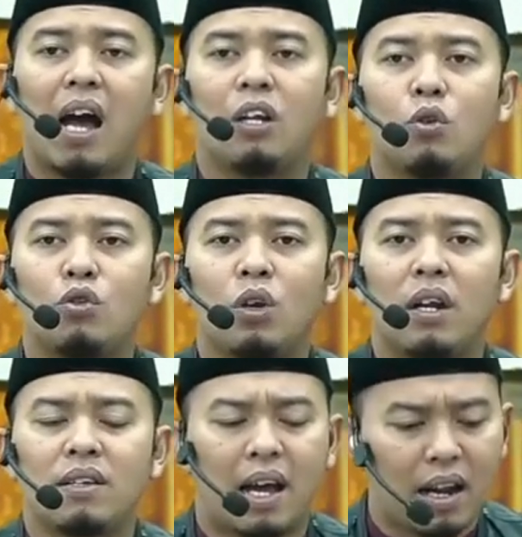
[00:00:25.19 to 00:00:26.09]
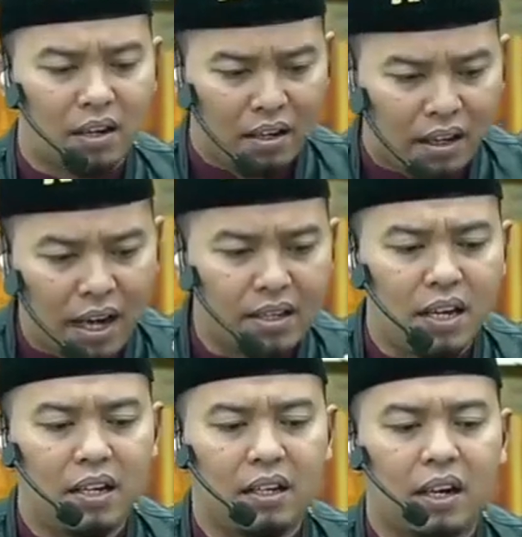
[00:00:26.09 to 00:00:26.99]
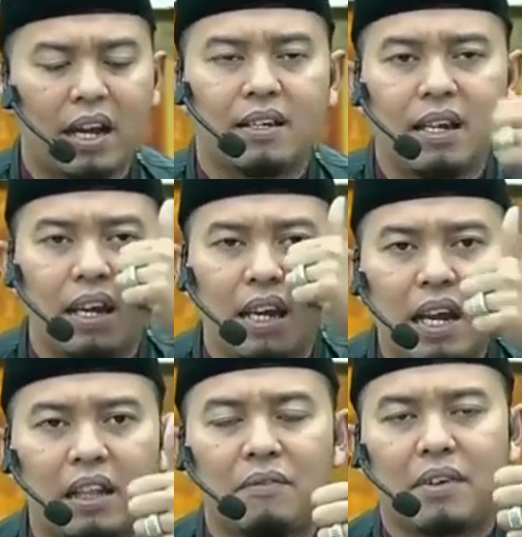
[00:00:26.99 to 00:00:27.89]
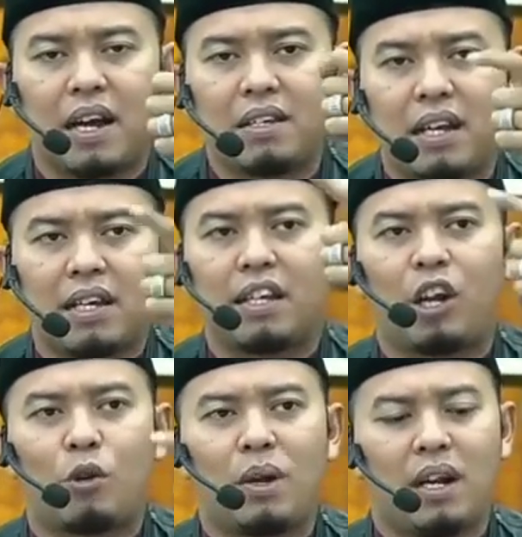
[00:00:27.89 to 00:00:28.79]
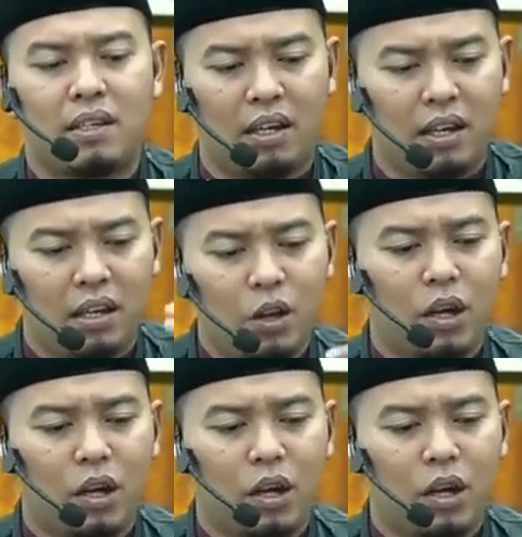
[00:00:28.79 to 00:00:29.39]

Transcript: Ada usul, ada saran, kasih ide, kasih identifikasi, kasih rekomendasi.